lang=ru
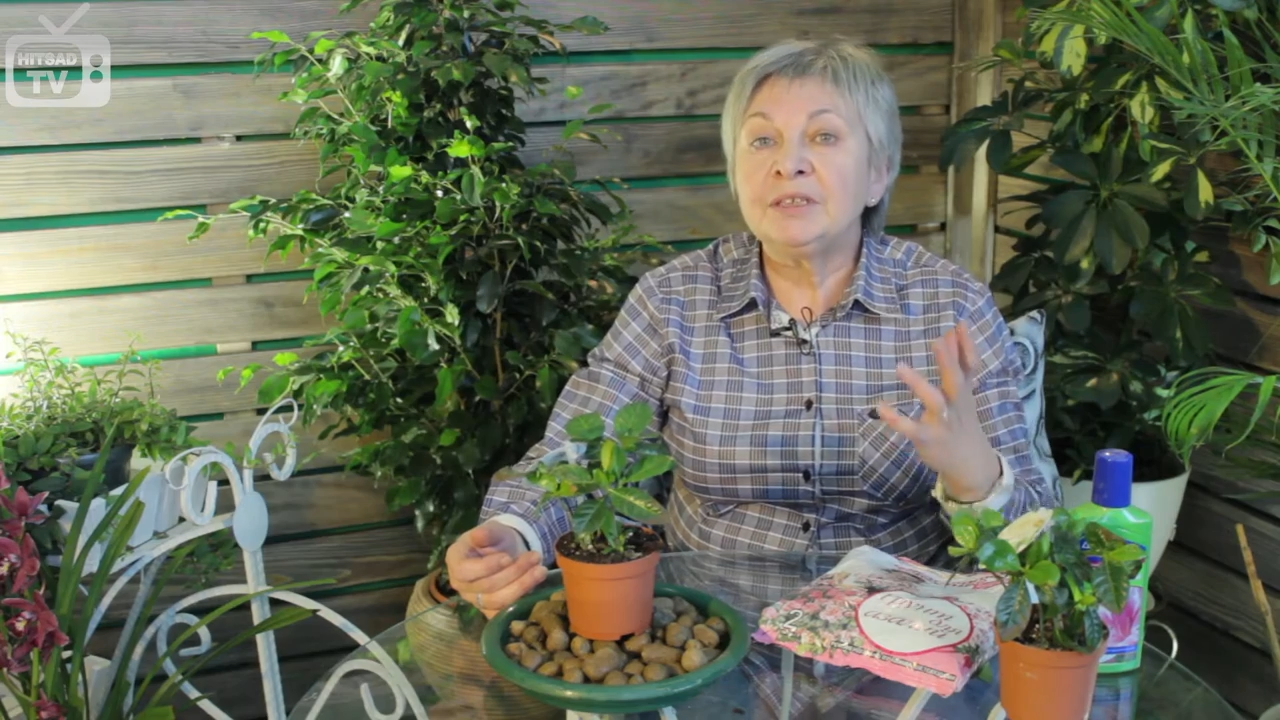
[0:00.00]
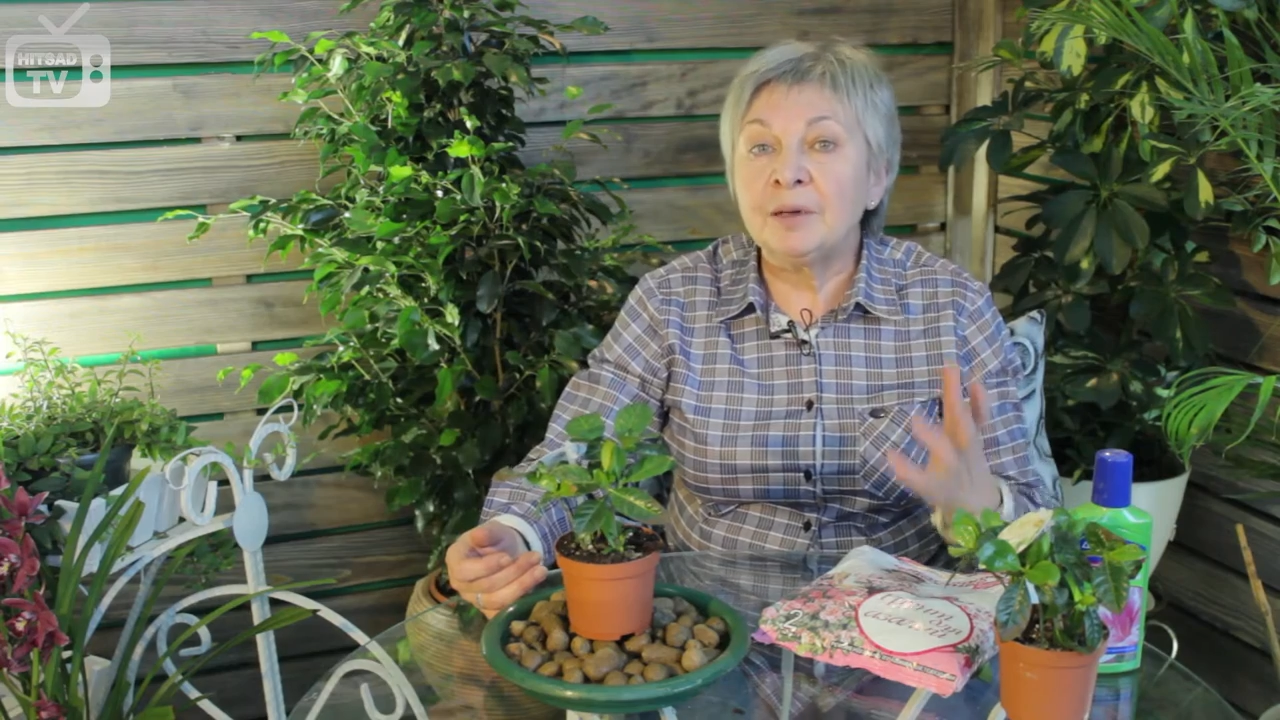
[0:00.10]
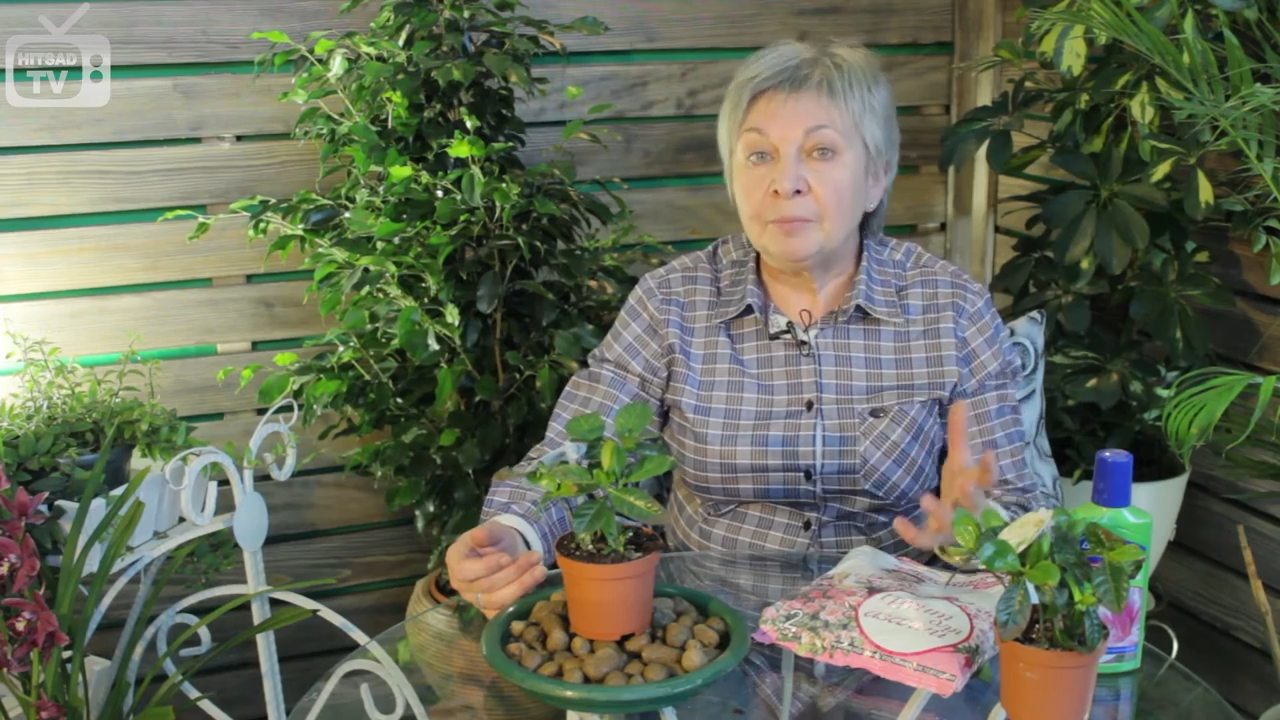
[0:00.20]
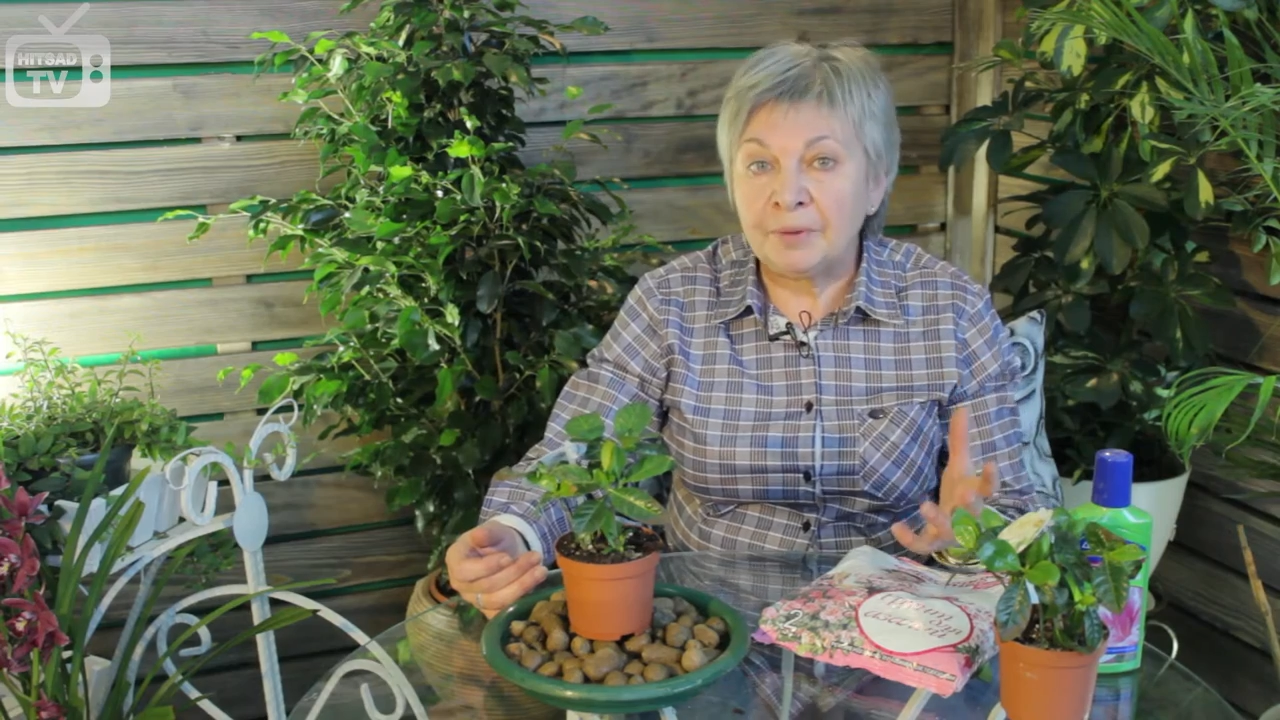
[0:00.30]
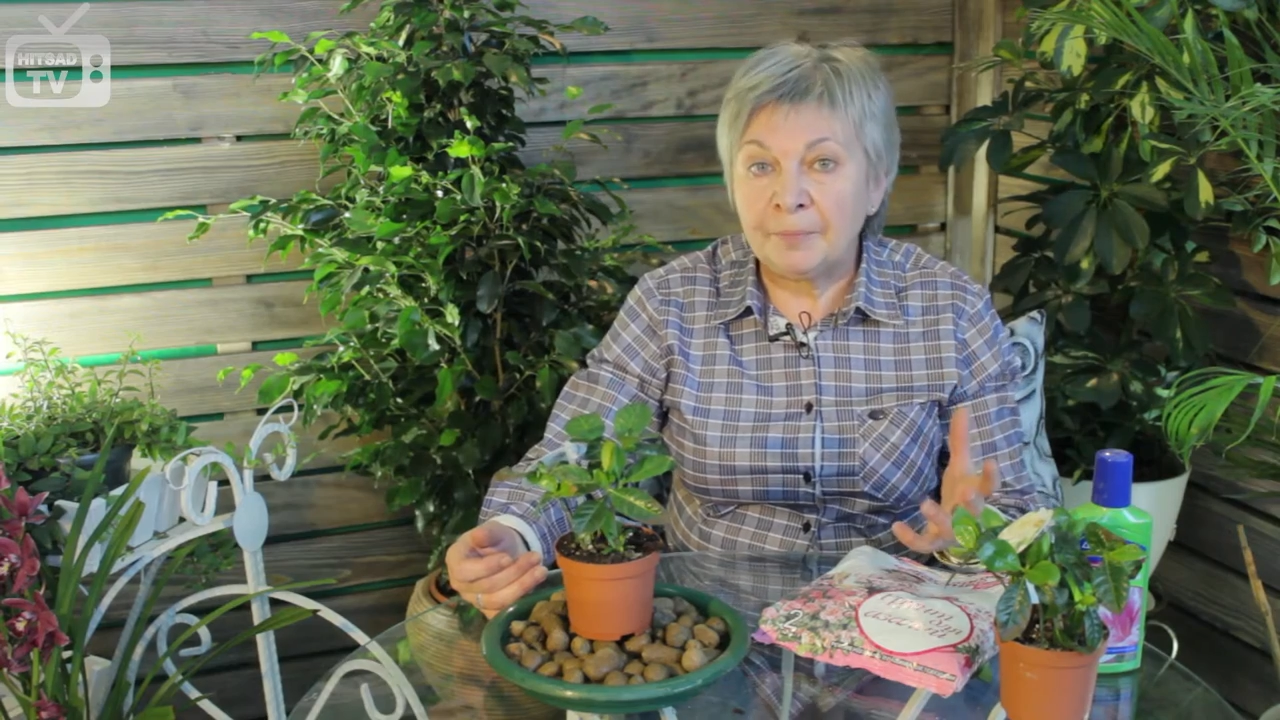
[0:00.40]

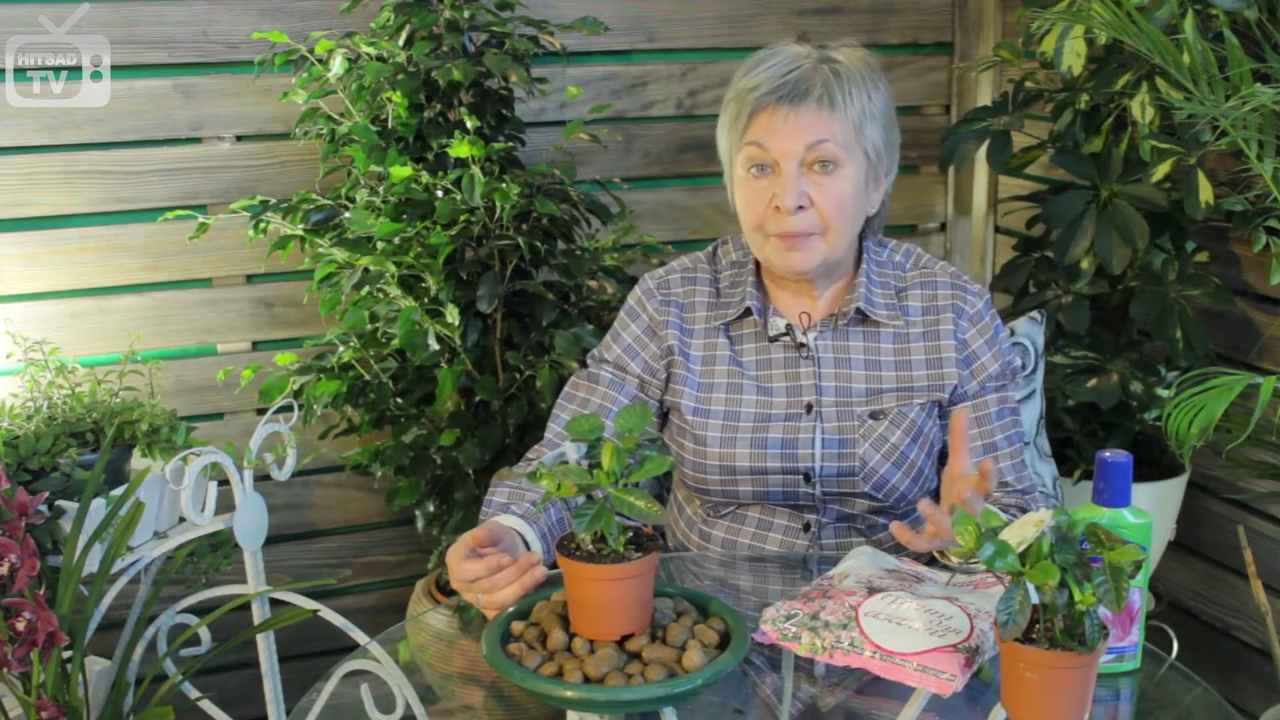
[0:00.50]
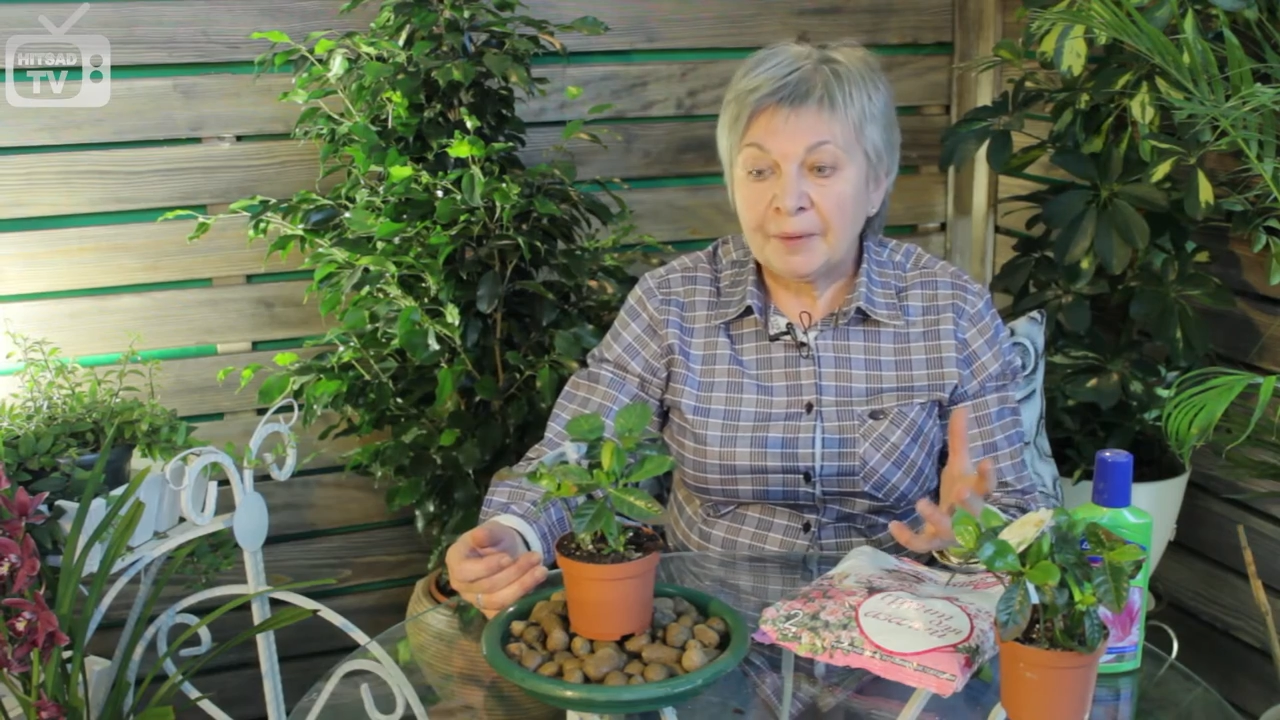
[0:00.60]
лампы.